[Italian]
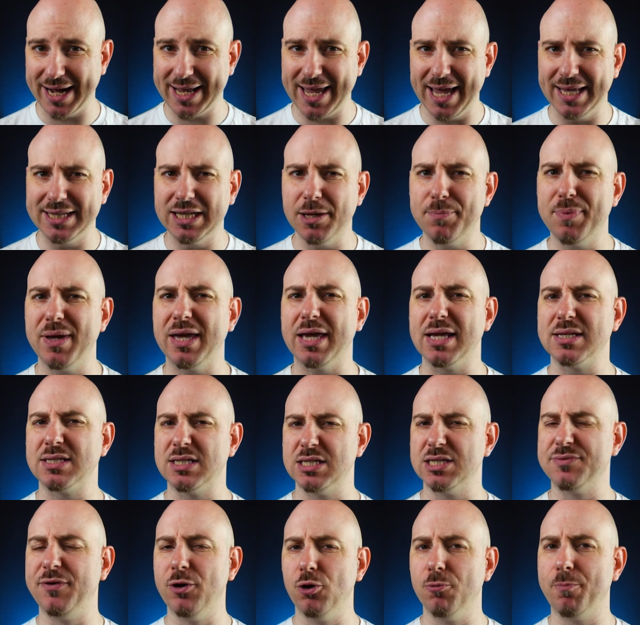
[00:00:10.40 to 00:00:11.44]
archetipi che
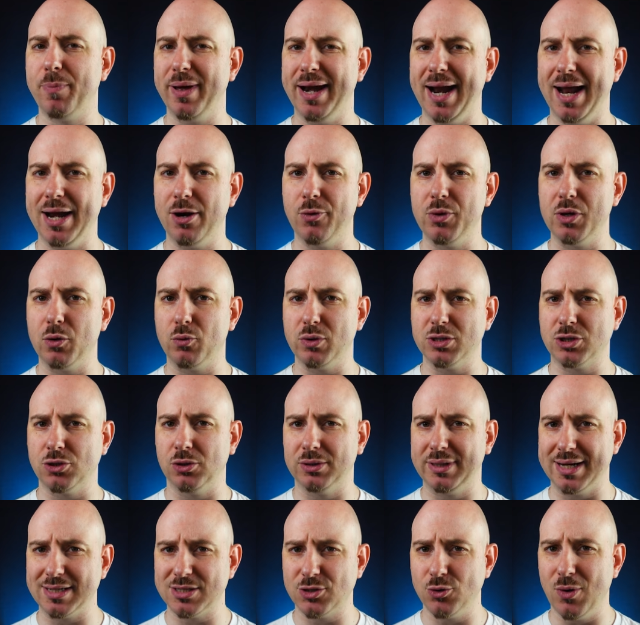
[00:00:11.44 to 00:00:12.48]
si svilupperanno in questo
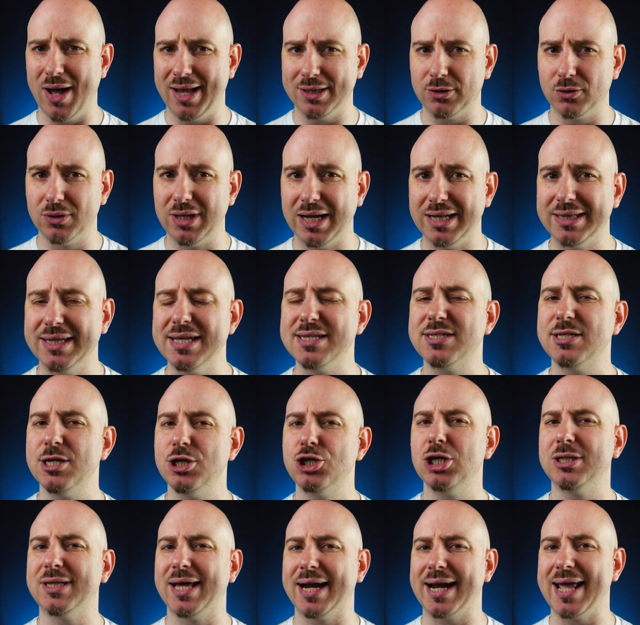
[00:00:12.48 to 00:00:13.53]
terzo atto del
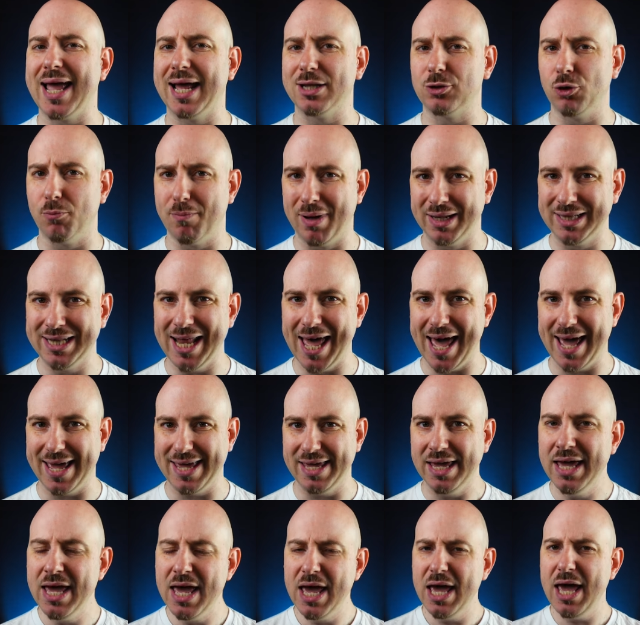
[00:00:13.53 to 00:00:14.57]
TCG targato
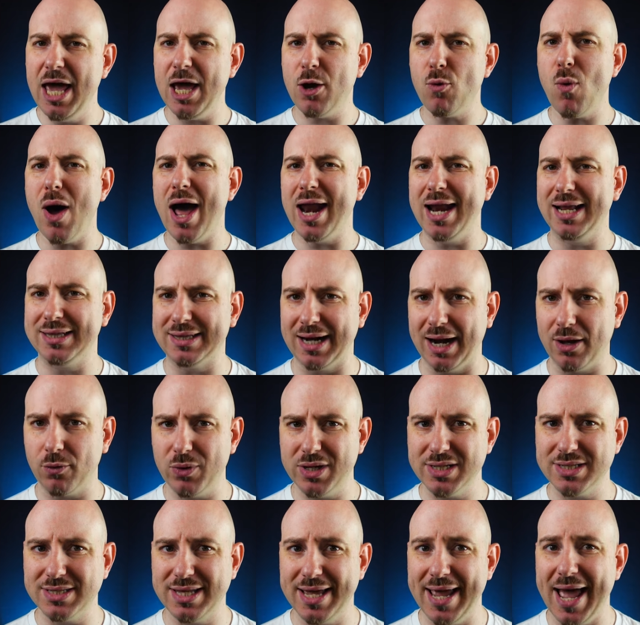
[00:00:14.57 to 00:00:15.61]
Bandai? E quale tra
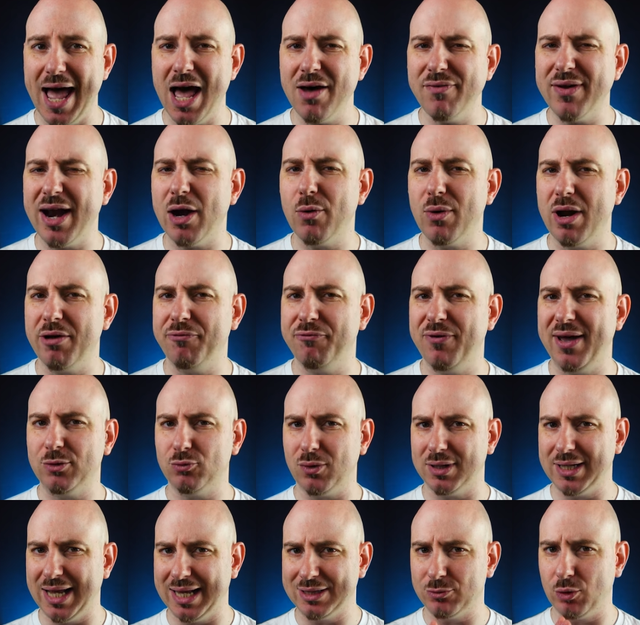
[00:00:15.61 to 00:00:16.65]
queste avrà un
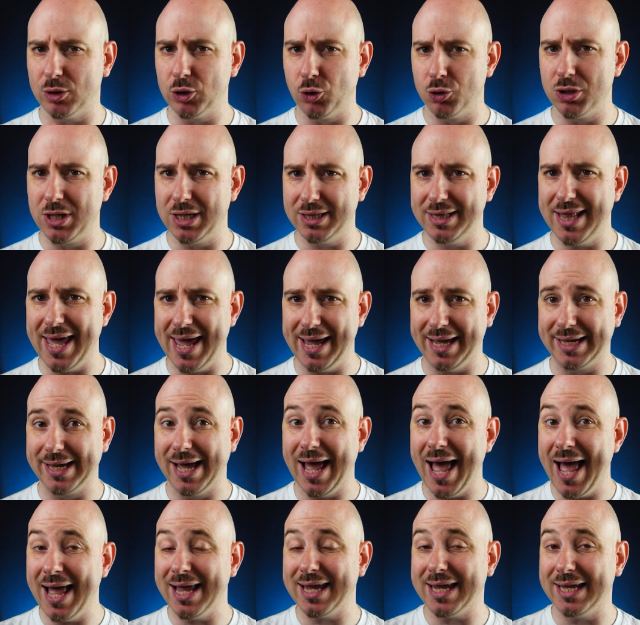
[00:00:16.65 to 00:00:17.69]
effetto adatto ad ogni
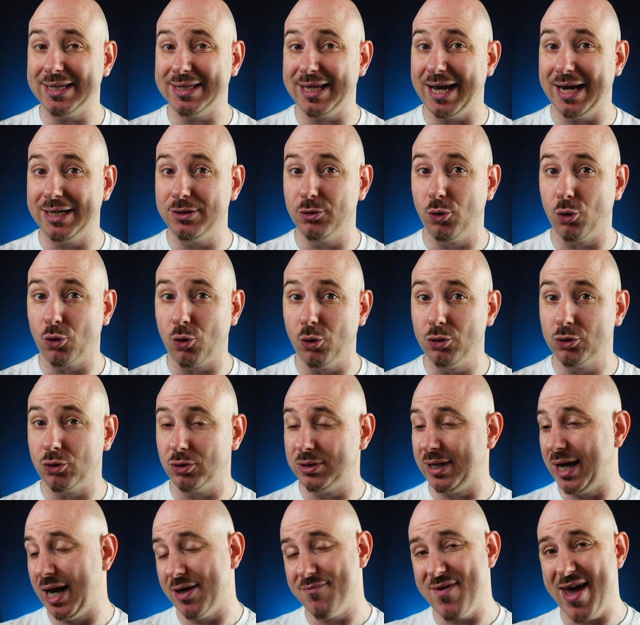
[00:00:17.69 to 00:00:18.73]
deck, anche tenendo conto
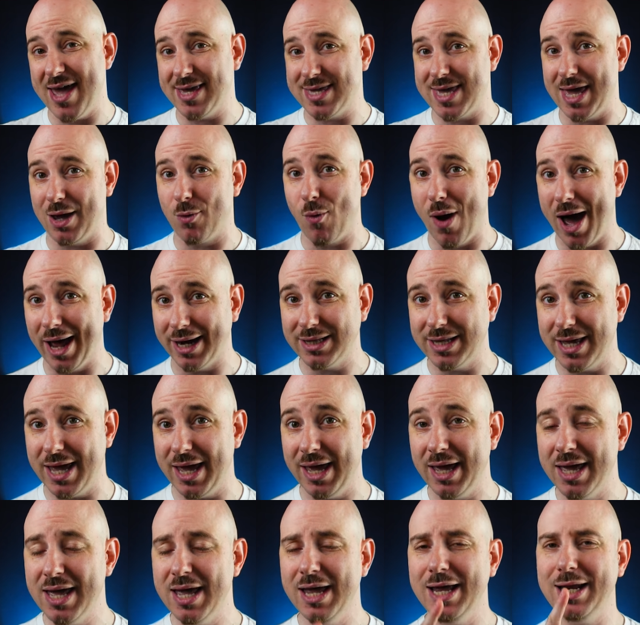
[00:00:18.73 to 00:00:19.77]
delle vecchie
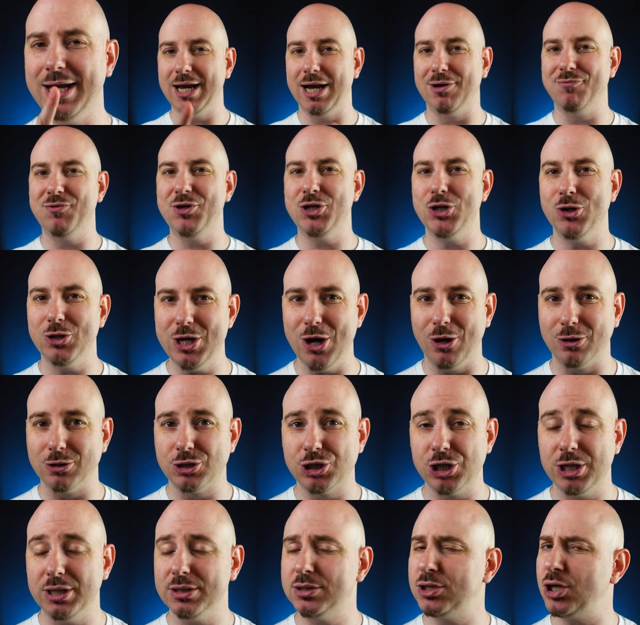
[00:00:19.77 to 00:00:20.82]
guardie? Nel video di
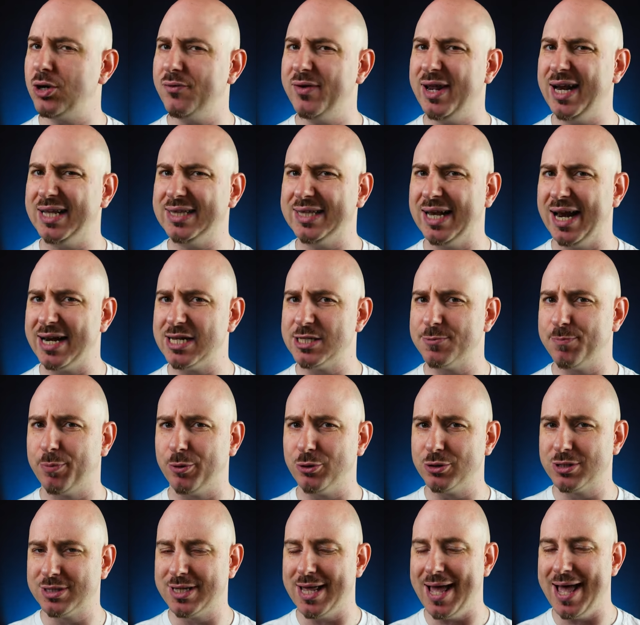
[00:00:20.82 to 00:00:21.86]
oggi troverete la
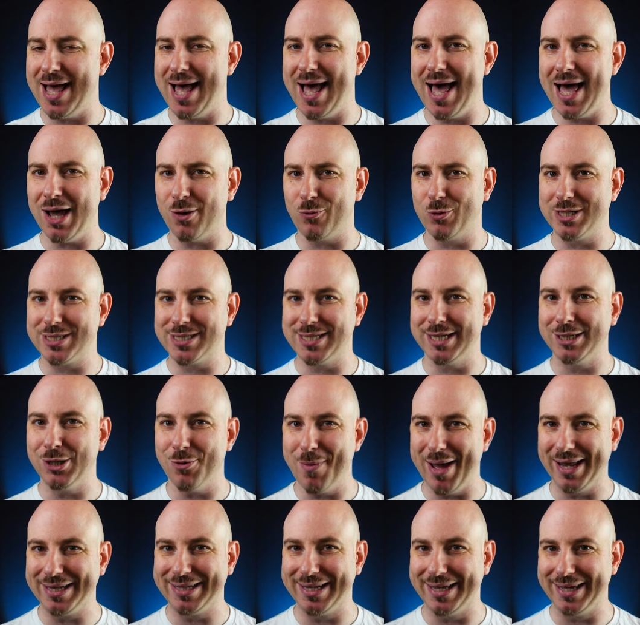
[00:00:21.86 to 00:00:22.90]
risposta a queste
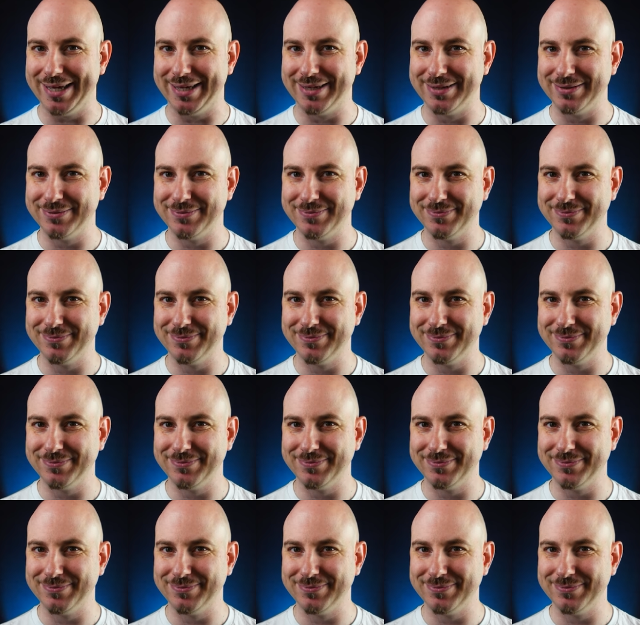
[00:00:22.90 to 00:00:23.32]
domande.